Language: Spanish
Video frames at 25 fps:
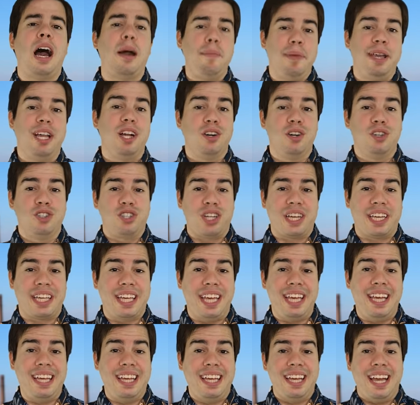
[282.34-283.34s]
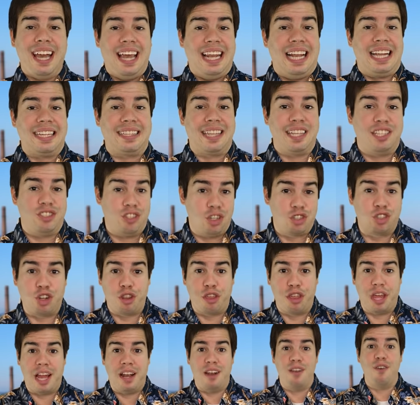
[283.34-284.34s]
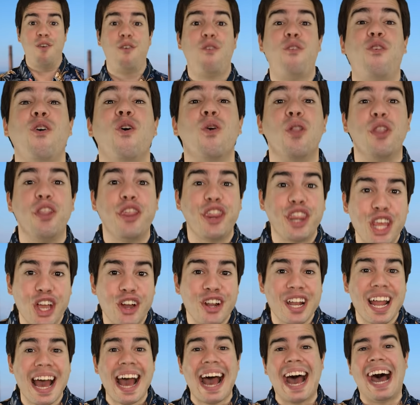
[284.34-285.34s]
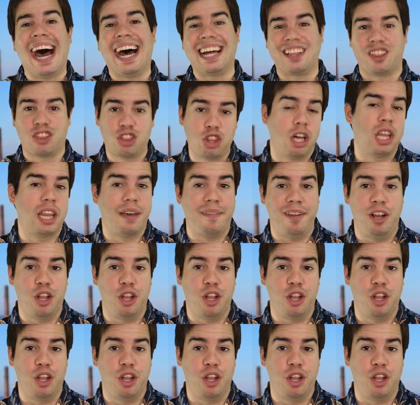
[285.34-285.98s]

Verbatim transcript: Amigos, aquí el ascensor social funciona a toda